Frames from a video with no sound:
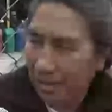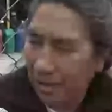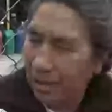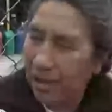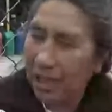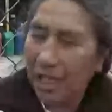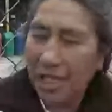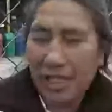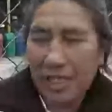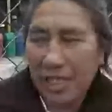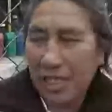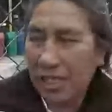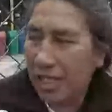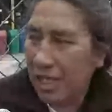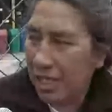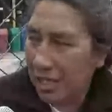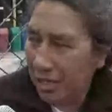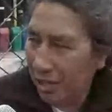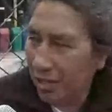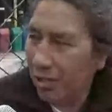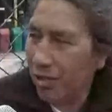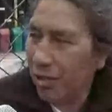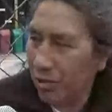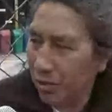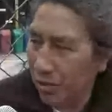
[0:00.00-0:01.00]
gracias a
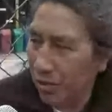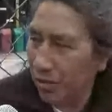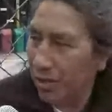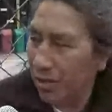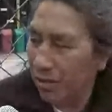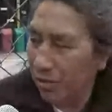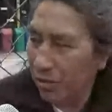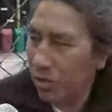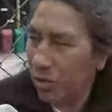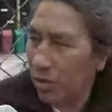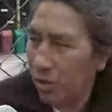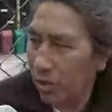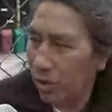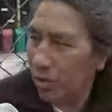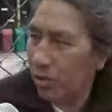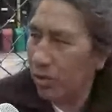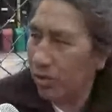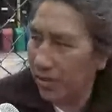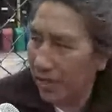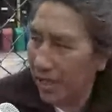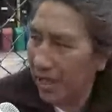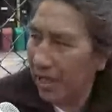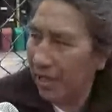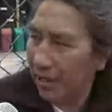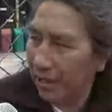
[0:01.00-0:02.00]
Dios estuvimos todos
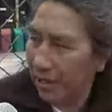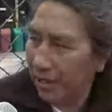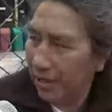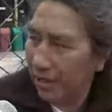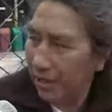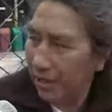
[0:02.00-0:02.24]
bien.